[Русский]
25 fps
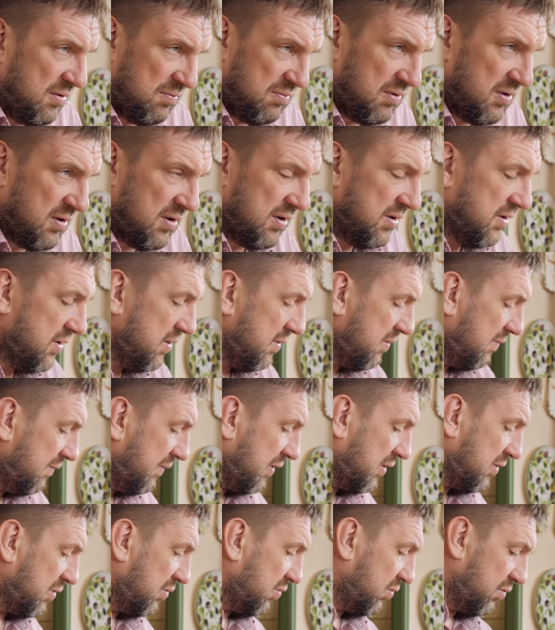не было
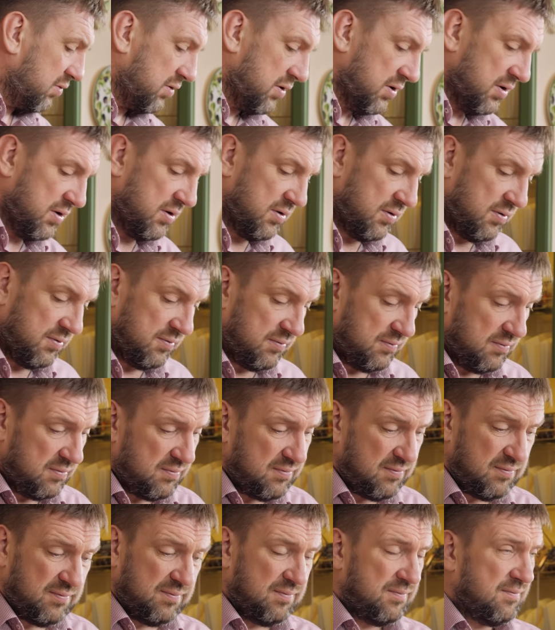вокруг.
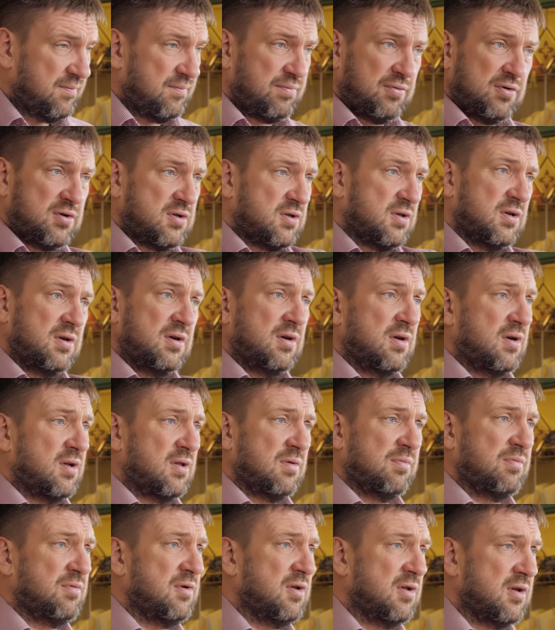Просто
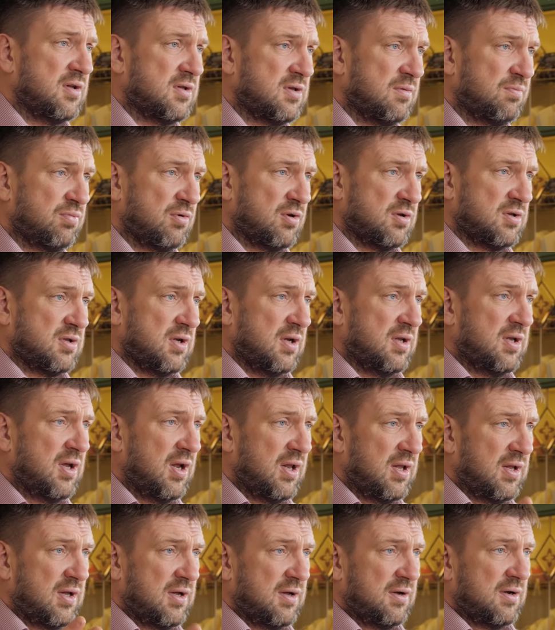это делается просто.
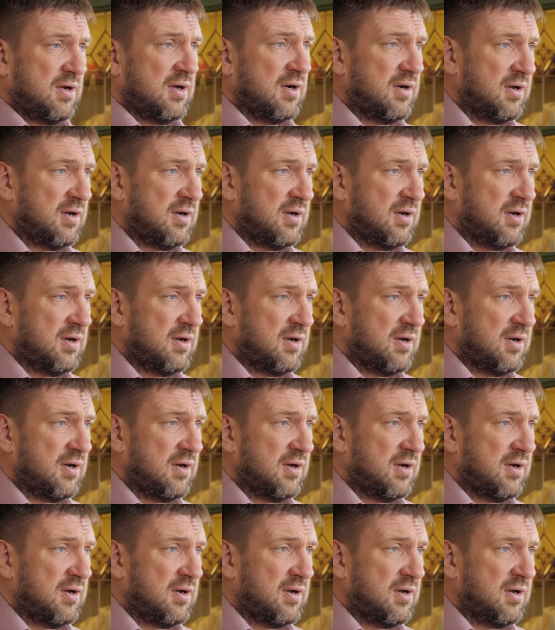Отдельная